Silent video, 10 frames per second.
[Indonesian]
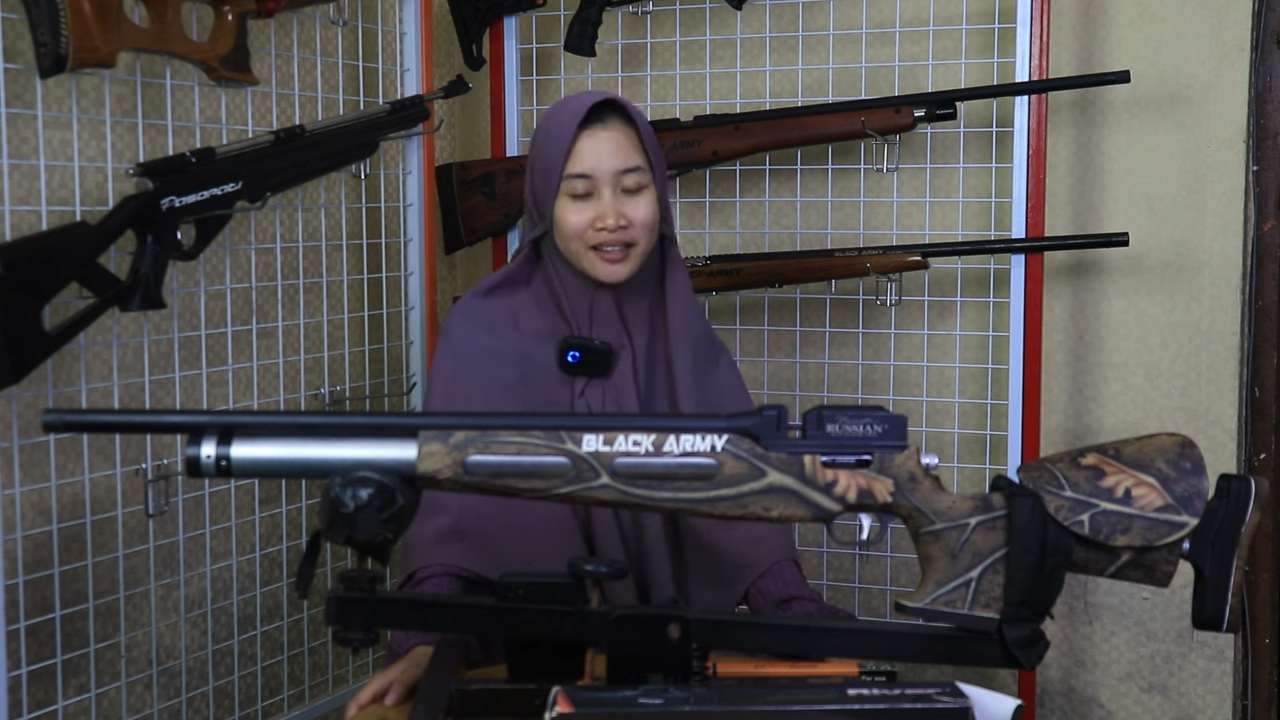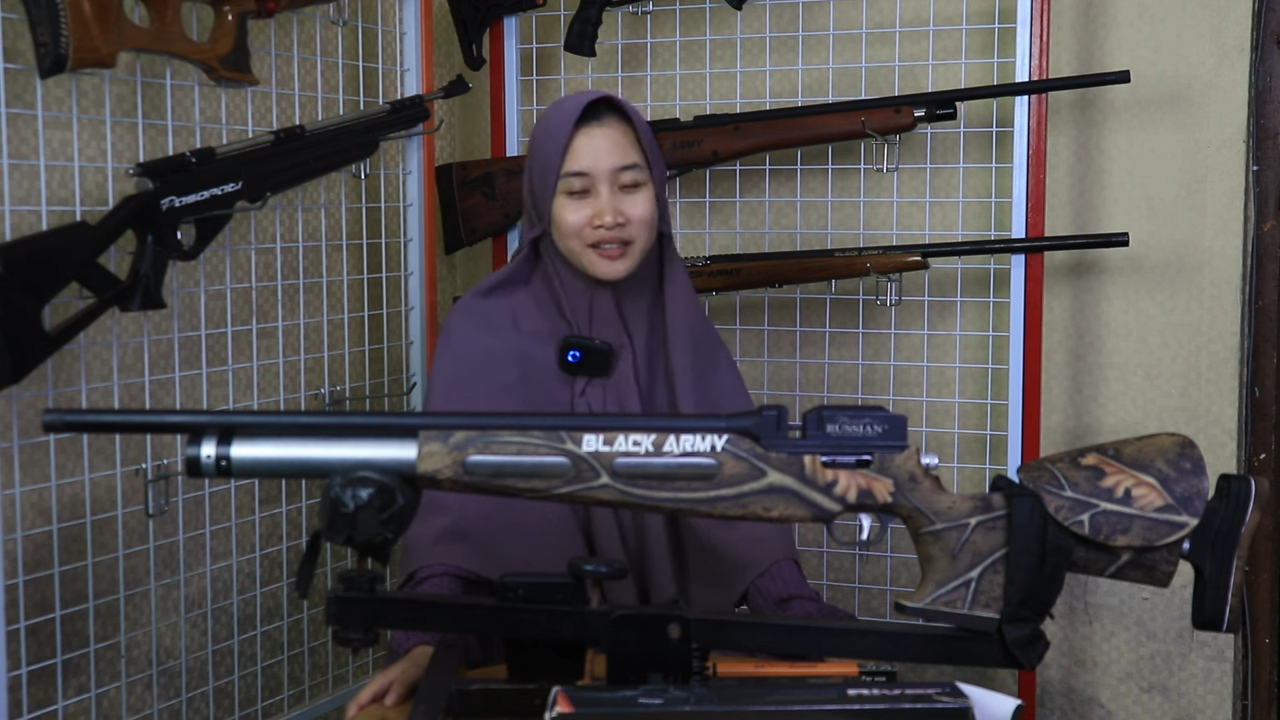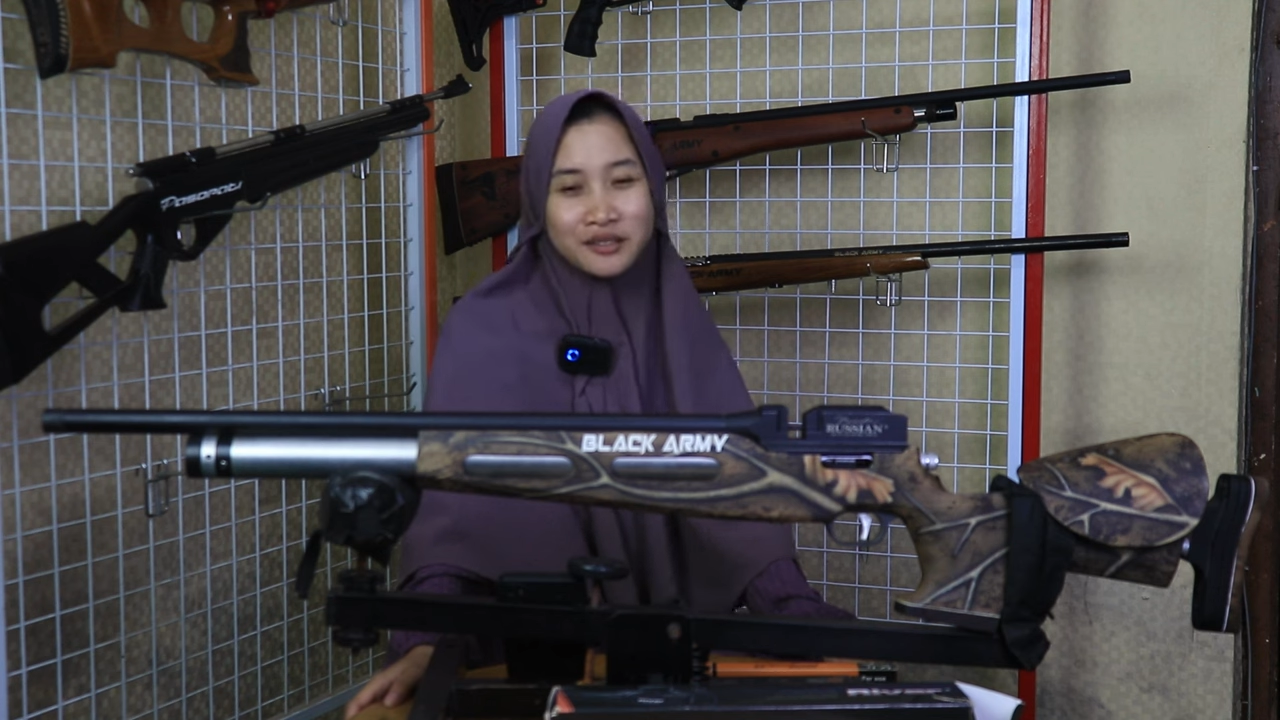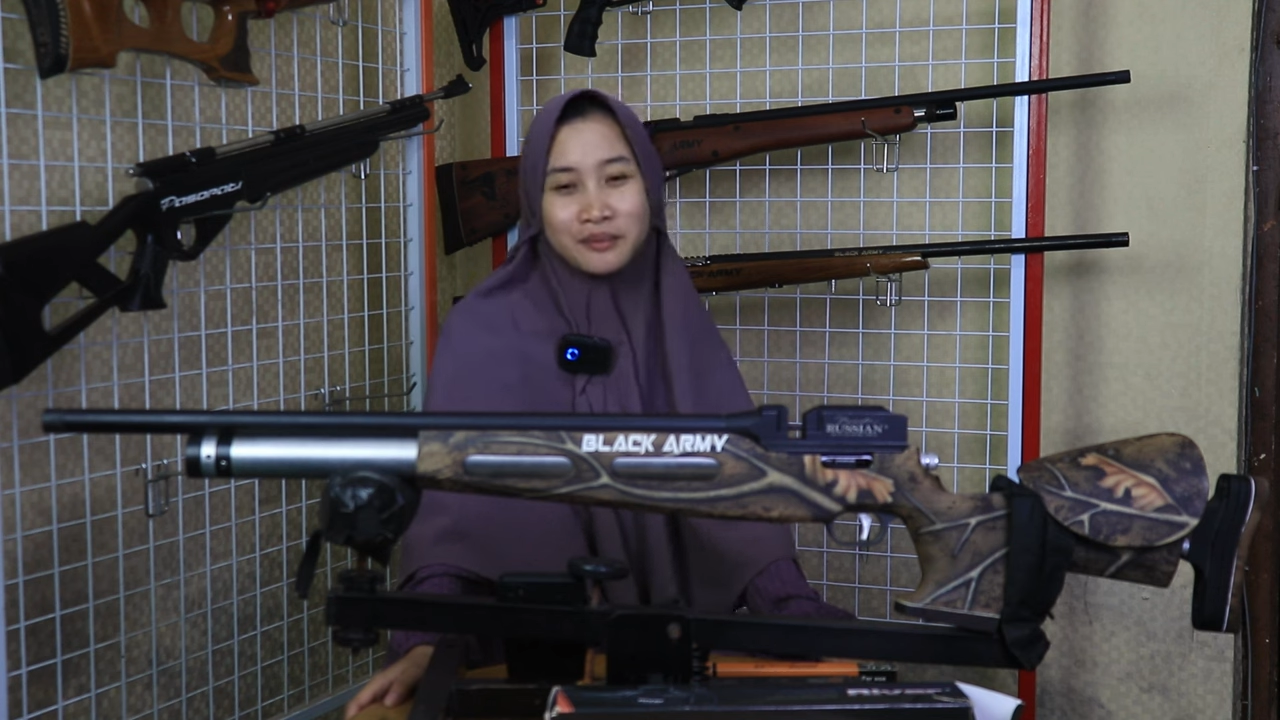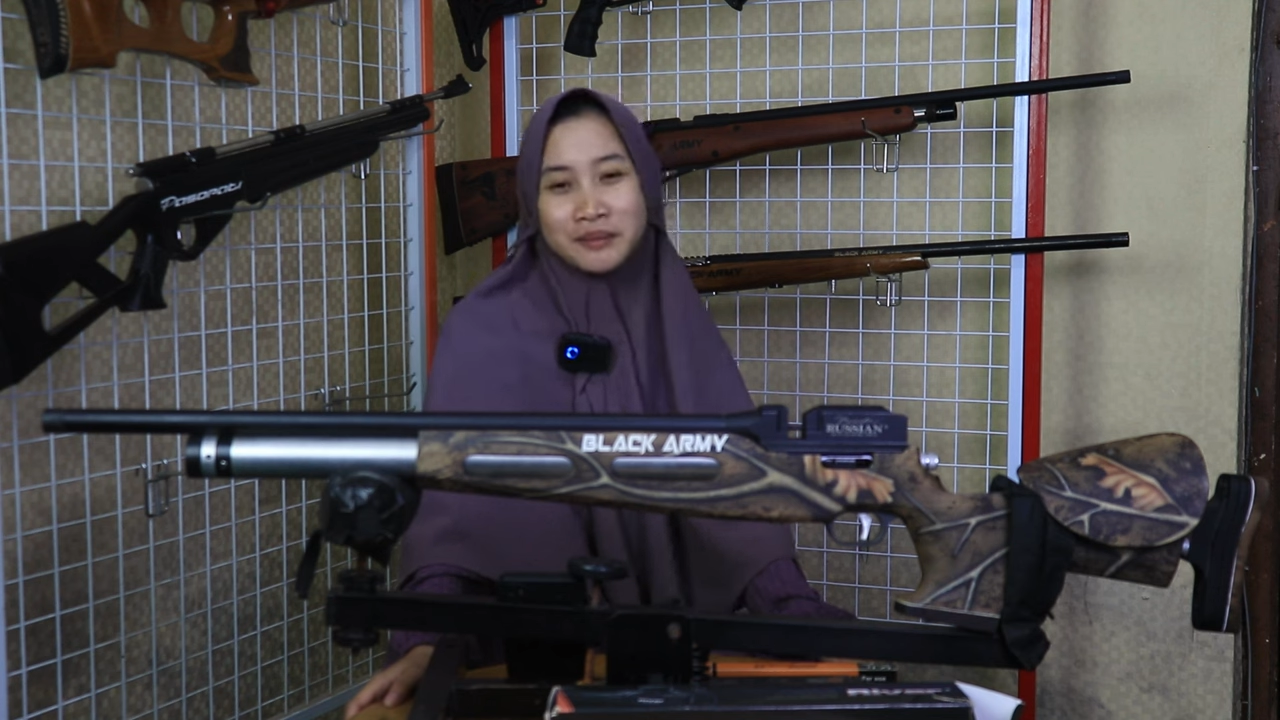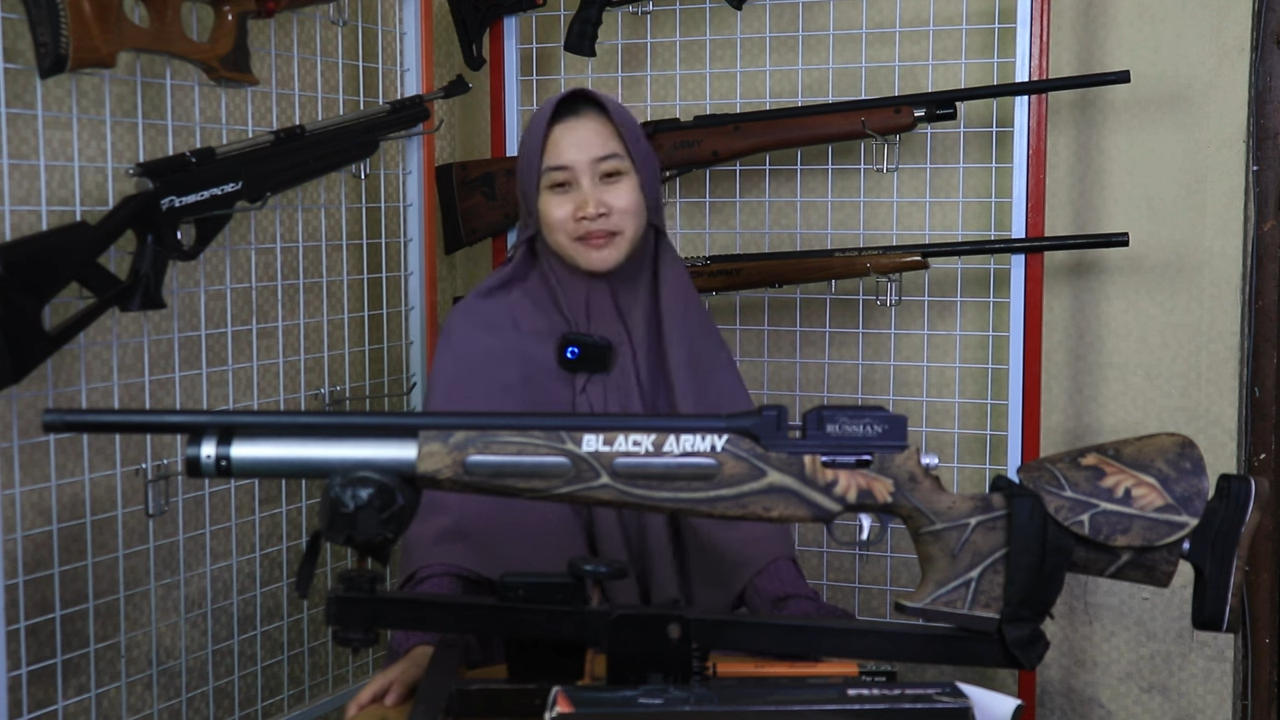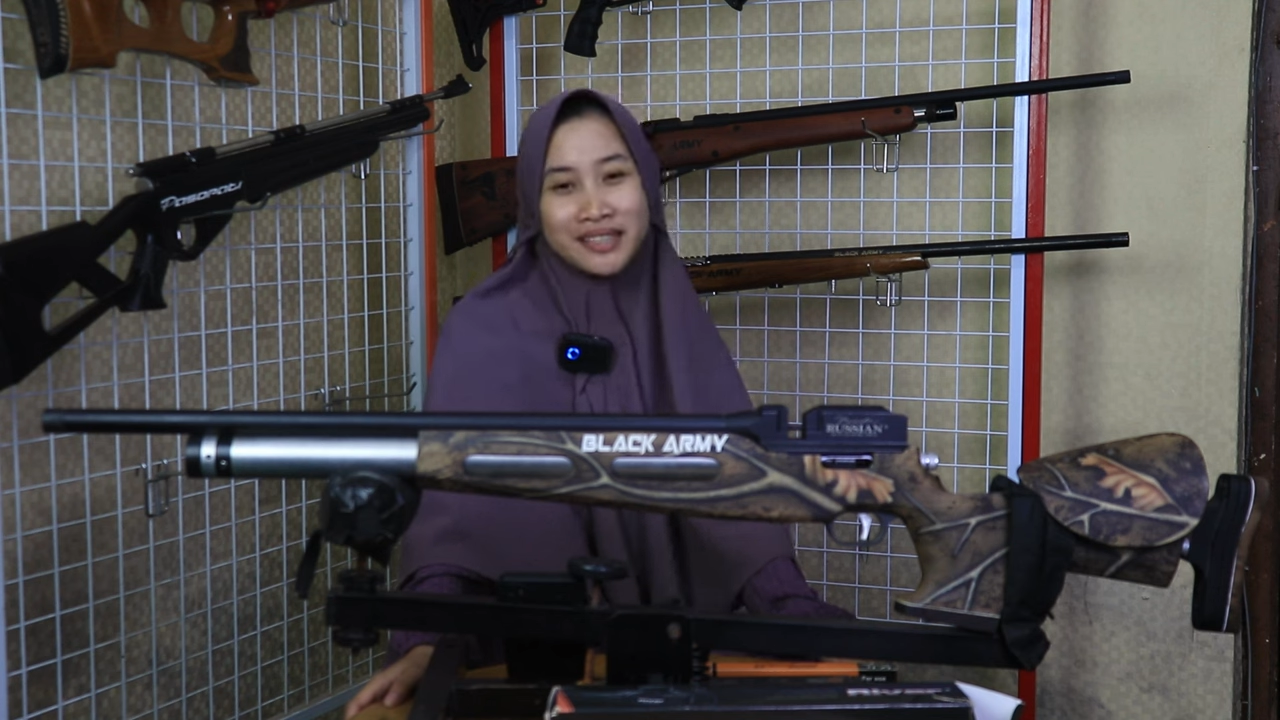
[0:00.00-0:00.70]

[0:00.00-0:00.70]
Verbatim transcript: Halo Sobat